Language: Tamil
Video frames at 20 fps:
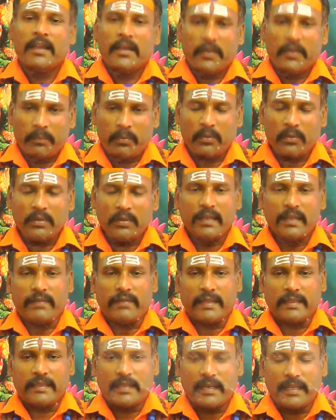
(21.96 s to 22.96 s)
புந்தியில்
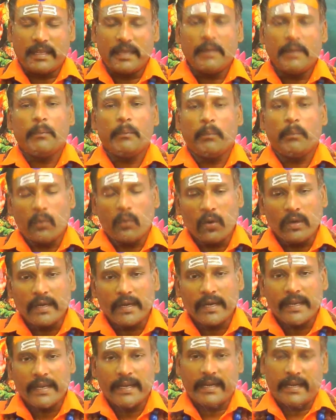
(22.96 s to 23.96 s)
வைத்தடி
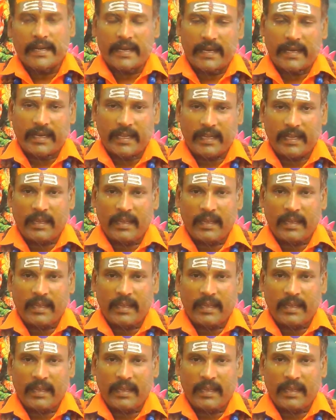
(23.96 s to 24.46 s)
போற்றுகின்றேனே